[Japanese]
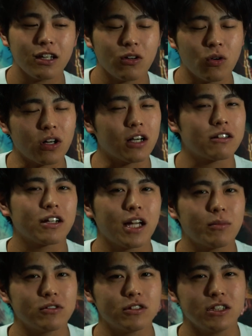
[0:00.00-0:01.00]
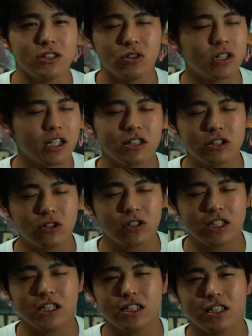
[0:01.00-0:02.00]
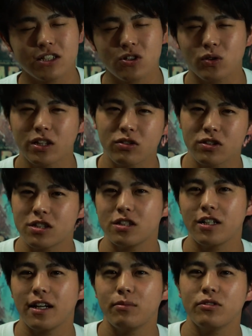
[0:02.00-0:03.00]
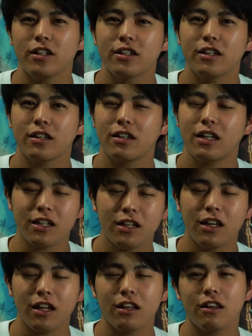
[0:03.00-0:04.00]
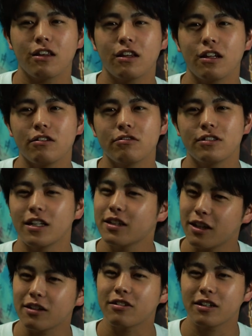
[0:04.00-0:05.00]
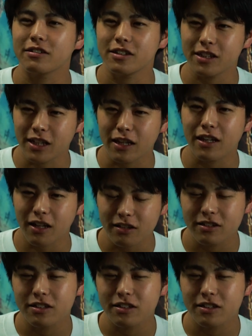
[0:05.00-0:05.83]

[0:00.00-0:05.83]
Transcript: 音楽ライブいい音楽を聴いて超楽しいライブができてっていうできてっていうかね行けて